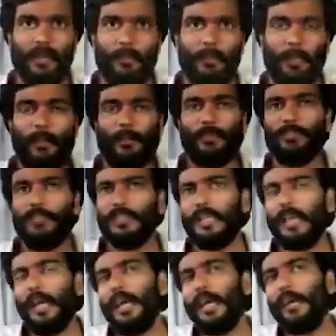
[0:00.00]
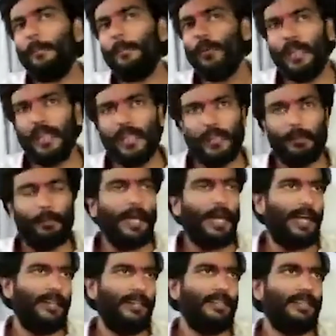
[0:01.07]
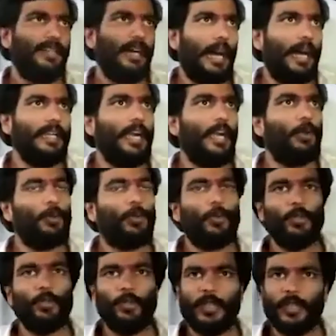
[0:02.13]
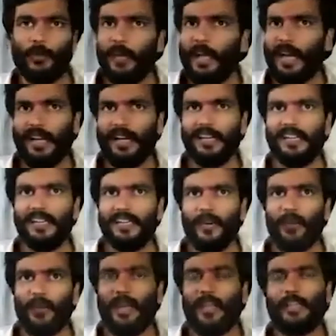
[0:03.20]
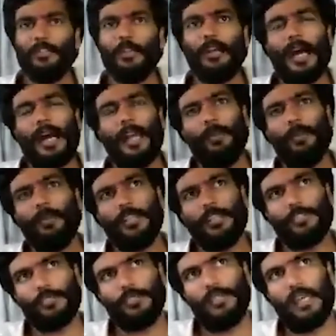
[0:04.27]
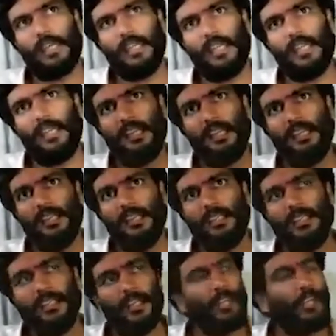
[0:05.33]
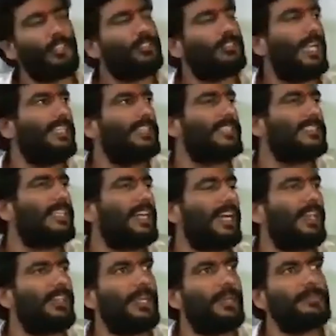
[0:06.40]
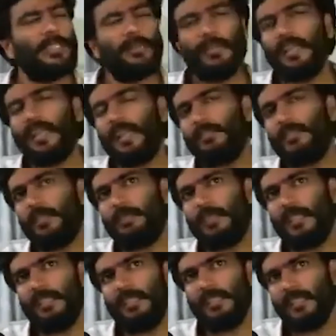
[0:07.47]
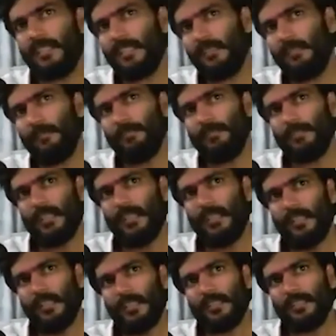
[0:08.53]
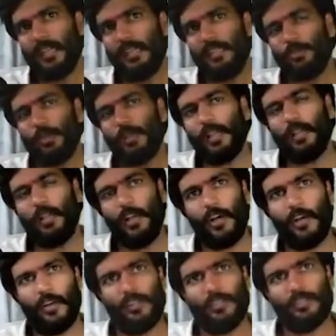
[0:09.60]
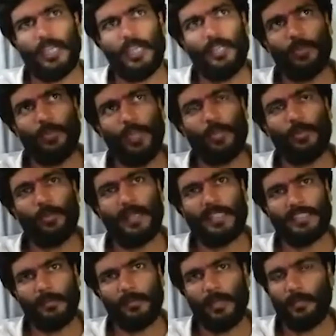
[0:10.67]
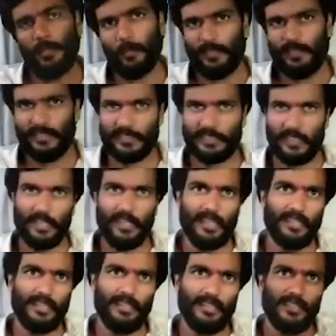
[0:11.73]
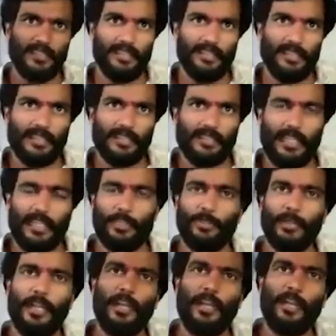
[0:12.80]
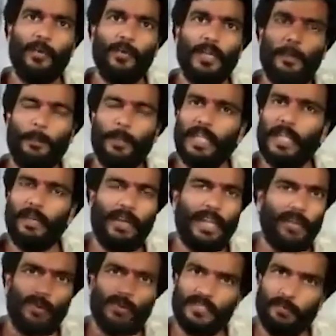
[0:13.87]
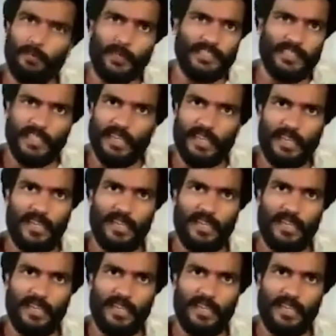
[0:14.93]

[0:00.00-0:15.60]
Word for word: మేము స్వతహాగా పోలేదమ్మా అని అడుక్కుంటుంటే కూడా వాళ్ళతో కాళ్ళు మొక్కించుకున్నారే ఈరోజు దళిత సంఘాలు ఏం సమాధానం చెప్తాయి దీనికి దళితులలో ధనికులకు మాత్రమే మీరు పనిచేస్తారా దళితులలో ఉండే పేదవాళ్ళ కోసం పనిచేయరా